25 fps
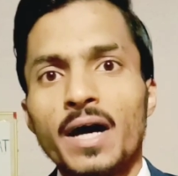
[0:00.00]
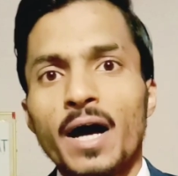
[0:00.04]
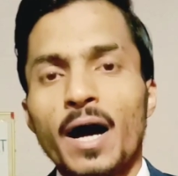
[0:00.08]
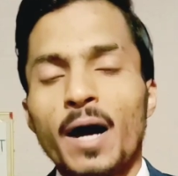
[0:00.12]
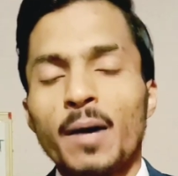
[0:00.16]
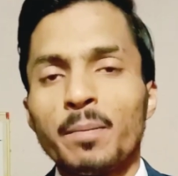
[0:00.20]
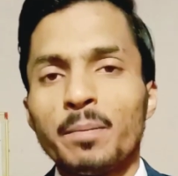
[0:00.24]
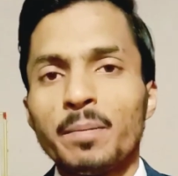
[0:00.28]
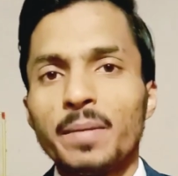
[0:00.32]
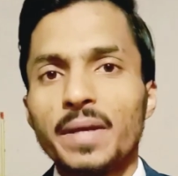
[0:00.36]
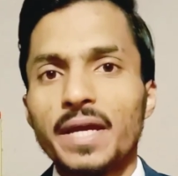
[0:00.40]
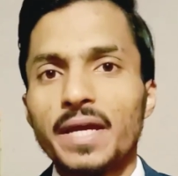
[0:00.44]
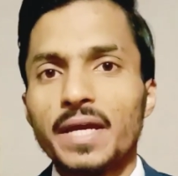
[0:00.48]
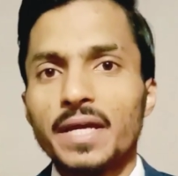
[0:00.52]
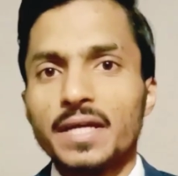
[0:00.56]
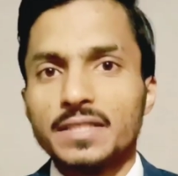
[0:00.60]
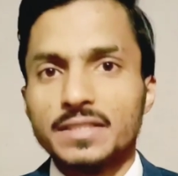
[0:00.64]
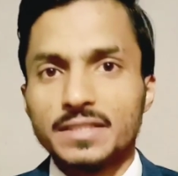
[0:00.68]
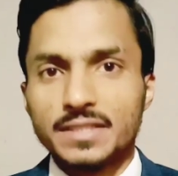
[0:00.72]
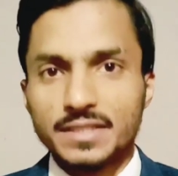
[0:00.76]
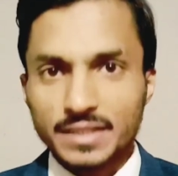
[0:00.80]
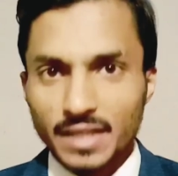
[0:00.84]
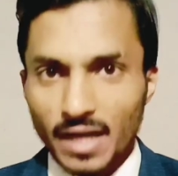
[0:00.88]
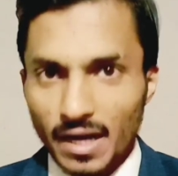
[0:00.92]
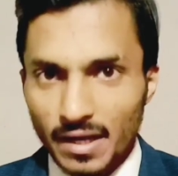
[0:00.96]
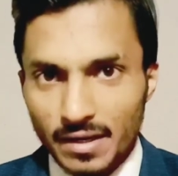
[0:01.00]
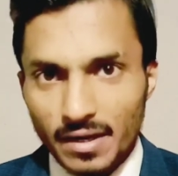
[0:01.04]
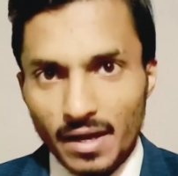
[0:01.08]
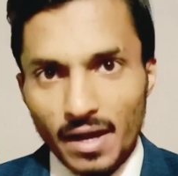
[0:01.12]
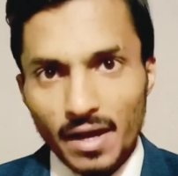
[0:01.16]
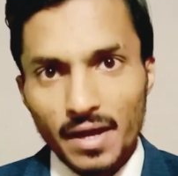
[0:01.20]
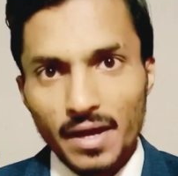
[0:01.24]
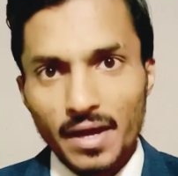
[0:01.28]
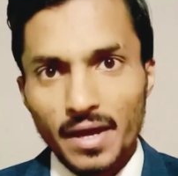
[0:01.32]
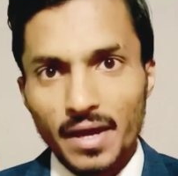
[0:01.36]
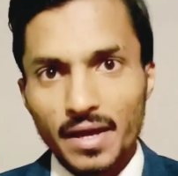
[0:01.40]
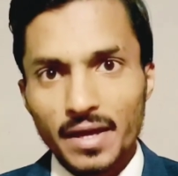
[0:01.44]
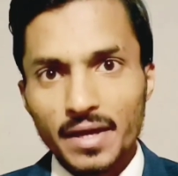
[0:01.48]
हमें जाना
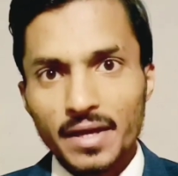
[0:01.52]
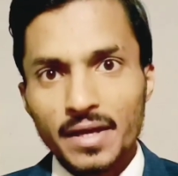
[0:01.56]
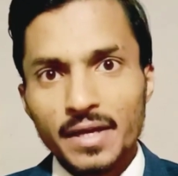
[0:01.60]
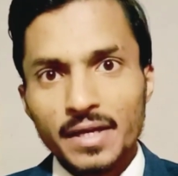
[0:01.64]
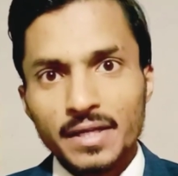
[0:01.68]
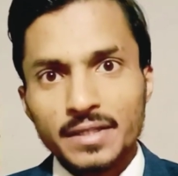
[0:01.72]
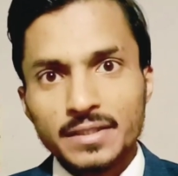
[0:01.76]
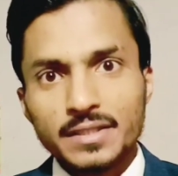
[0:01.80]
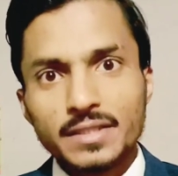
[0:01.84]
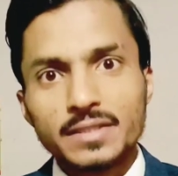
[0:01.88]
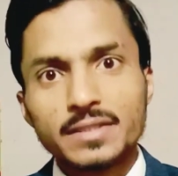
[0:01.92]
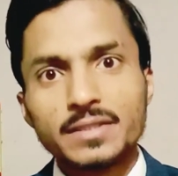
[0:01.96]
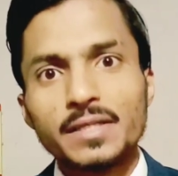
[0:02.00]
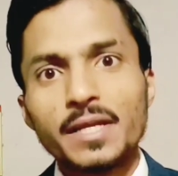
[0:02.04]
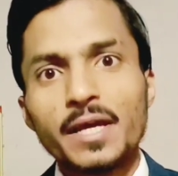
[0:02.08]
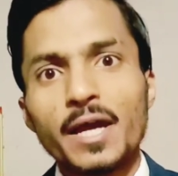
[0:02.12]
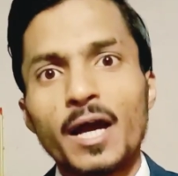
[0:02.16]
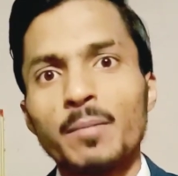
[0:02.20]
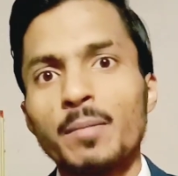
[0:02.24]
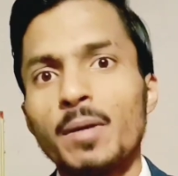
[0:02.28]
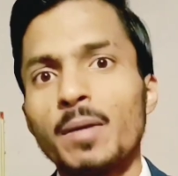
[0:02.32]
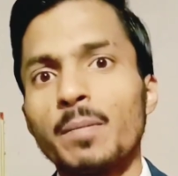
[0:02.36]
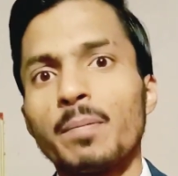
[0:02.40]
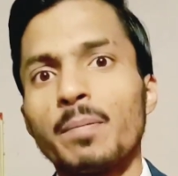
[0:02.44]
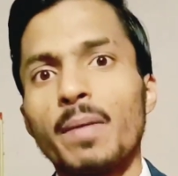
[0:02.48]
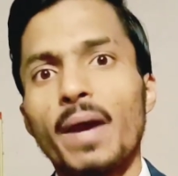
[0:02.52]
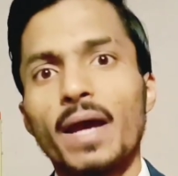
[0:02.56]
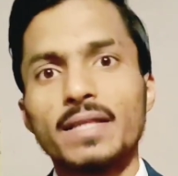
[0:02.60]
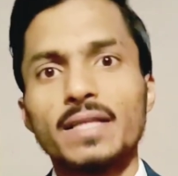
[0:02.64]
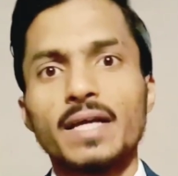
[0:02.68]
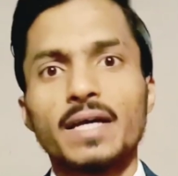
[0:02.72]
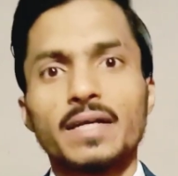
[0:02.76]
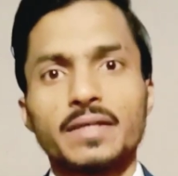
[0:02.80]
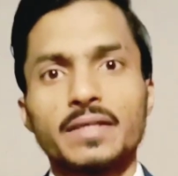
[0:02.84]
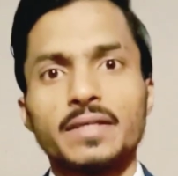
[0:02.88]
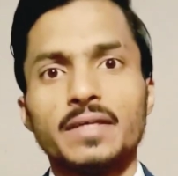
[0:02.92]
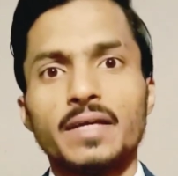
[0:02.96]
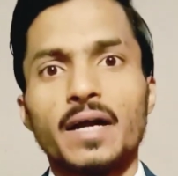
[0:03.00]
है जिसने हमें
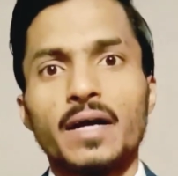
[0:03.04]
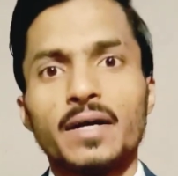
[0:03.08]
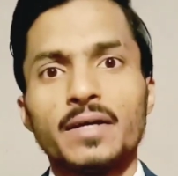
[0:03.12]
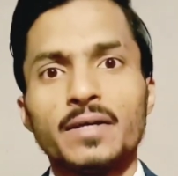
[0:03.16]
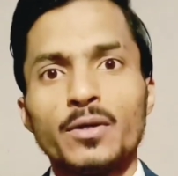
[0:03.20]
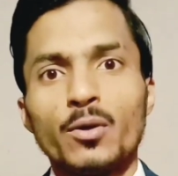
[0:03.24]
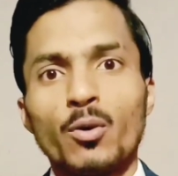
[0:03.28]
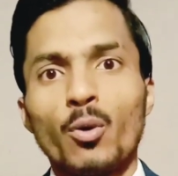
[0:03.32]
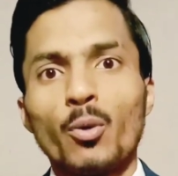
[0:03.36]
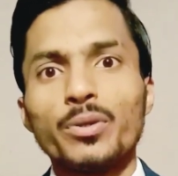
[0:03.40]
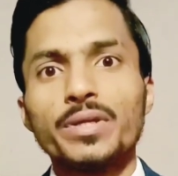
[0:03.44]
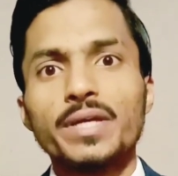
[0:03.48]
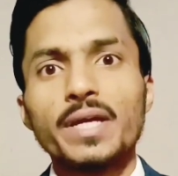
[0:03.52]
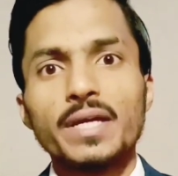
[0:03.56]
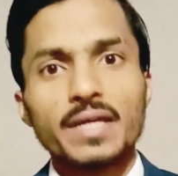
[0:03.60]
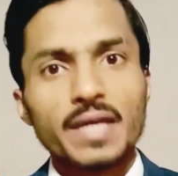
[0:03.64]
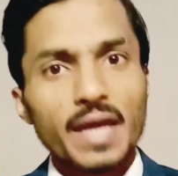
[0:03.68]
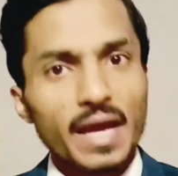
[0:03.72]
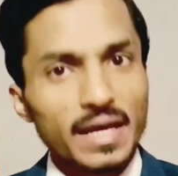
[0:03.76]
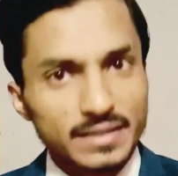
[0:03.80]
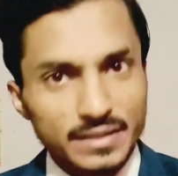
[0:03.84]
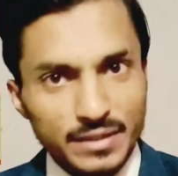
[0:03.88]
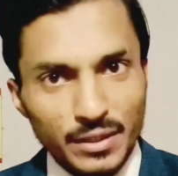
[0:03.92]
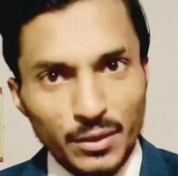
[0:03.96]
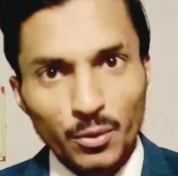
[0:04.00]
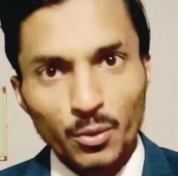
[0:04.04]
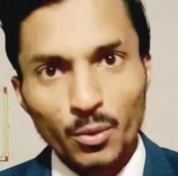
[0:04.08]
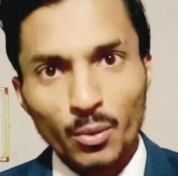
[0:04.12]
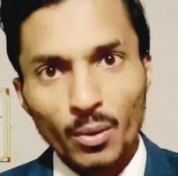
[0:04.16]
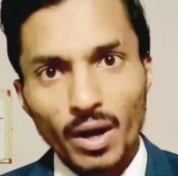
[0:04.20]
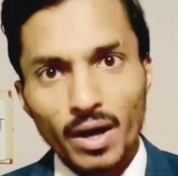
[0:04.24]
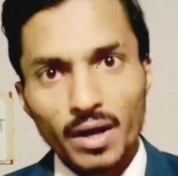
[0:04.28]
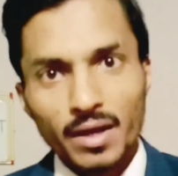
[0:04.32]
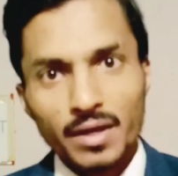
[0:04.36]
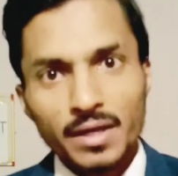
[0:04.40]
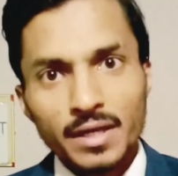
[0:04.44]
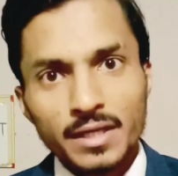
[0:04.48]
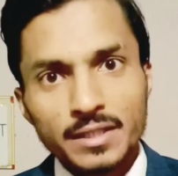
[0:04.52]
पैदा किया और ये कैसे
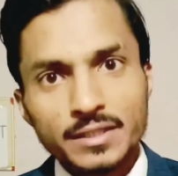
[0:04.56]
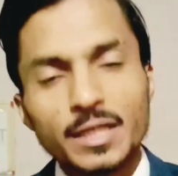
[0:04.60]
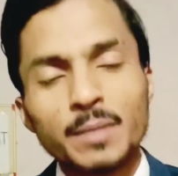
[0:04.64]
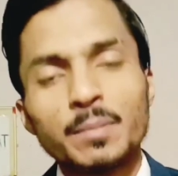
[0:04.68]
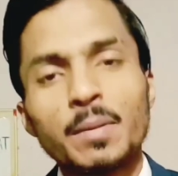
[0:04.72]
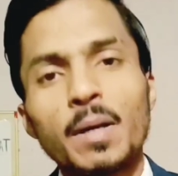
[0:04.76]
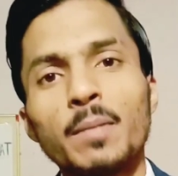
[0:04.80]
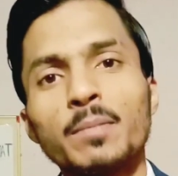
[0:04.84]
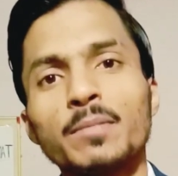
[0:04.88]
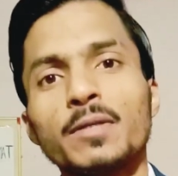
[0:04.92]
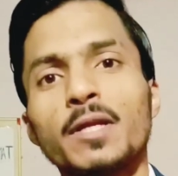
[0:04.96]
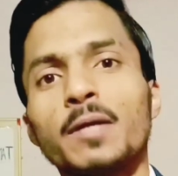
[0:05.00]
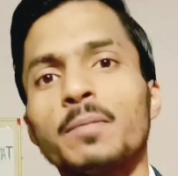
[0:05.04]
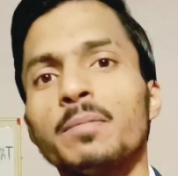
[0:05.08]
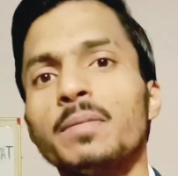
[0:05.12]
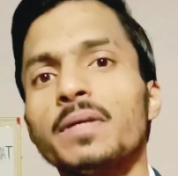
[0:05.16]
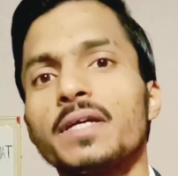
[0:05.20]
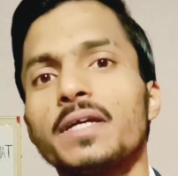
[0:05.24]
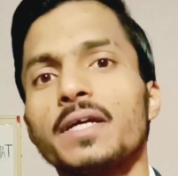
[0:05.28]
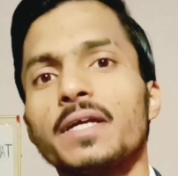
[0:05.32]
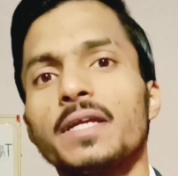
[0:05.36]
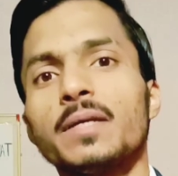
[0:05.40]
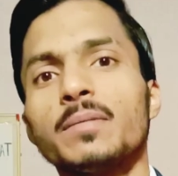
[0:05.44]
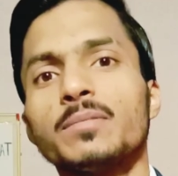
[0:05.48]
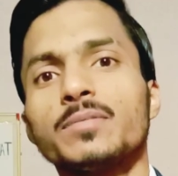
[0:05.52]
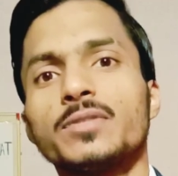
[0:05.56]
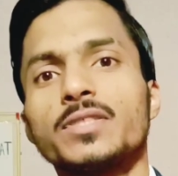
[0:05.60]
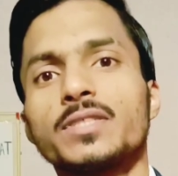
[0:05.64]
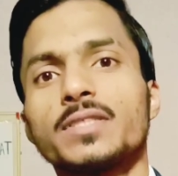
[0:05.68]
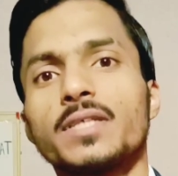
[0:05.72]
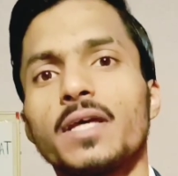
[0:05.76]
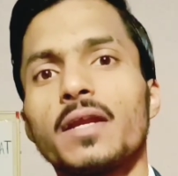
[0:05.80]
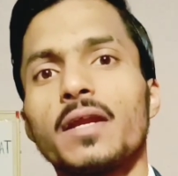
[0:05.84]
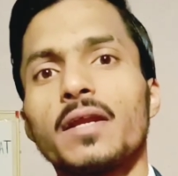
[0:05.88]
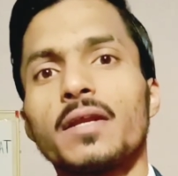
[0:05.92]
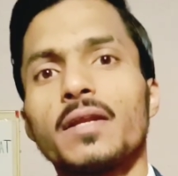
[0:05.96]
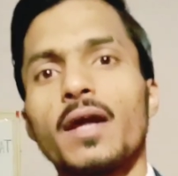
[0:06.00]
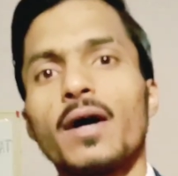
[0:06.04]
होगा जब हम नबी करीम
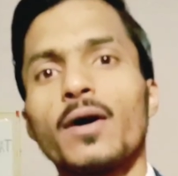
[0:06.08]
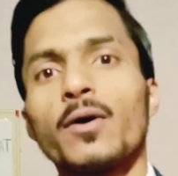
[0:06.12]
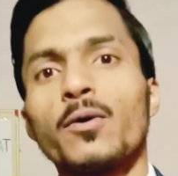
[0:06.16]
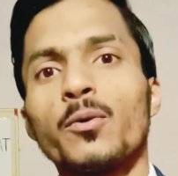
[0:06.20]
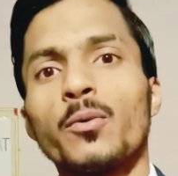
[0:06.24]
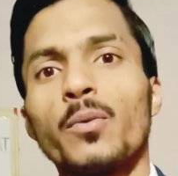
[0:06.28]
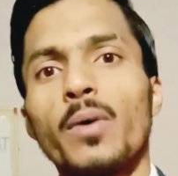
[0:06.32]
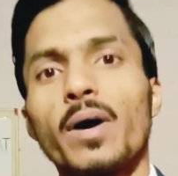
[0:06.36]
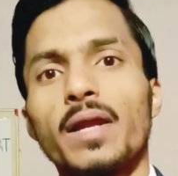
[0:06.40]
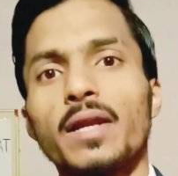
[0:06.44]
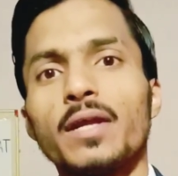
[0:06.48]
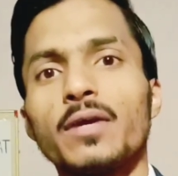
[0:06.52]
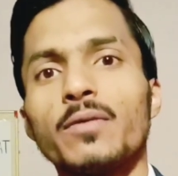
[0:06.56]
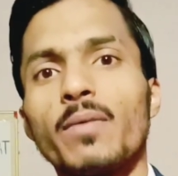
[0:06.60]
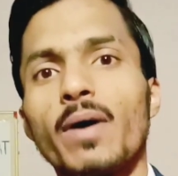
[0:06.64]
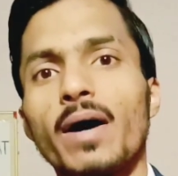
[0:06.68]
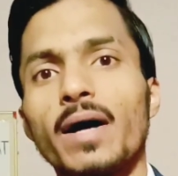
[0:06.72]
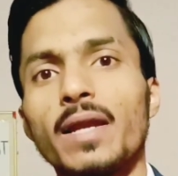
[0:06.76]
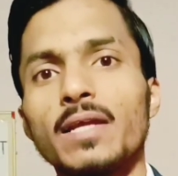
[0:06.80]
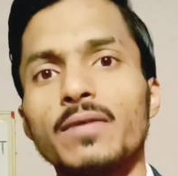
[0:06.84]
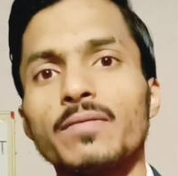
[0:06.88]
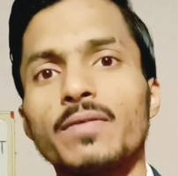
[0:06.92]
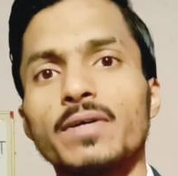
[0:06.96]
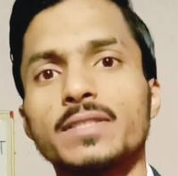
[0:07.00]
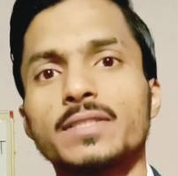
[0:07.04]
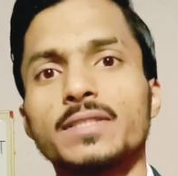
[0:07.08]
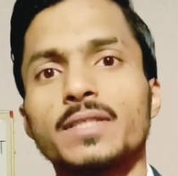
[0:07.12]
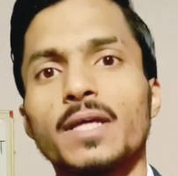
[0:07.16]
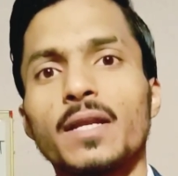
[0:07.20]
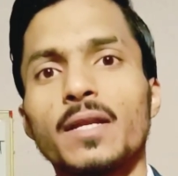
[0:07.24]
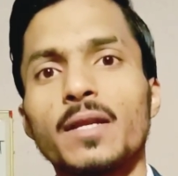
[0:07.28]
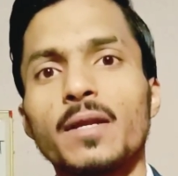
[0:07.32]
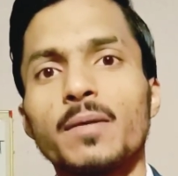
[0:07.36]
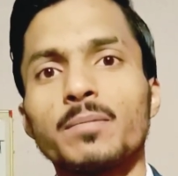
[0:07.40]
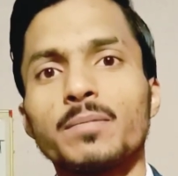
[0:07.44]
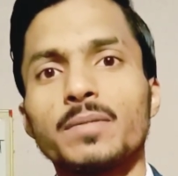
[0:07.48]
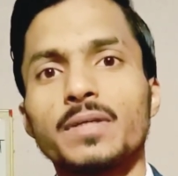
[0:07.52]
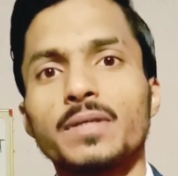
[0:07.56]
सल्लल्लाहु अलैहि
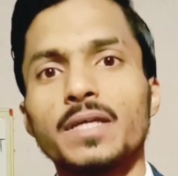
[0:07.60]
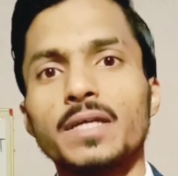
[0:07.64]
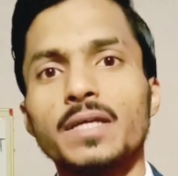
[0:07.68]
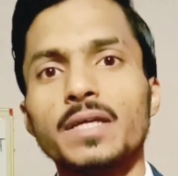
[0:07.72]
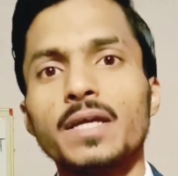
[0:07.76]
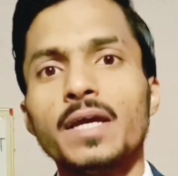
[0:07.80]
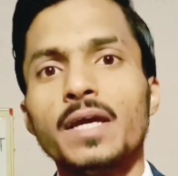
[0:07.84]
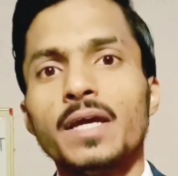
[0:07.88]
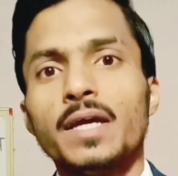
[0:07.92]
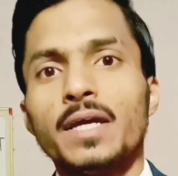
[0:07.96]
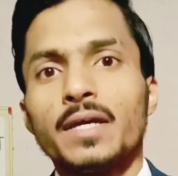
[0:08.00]
वसल्लम की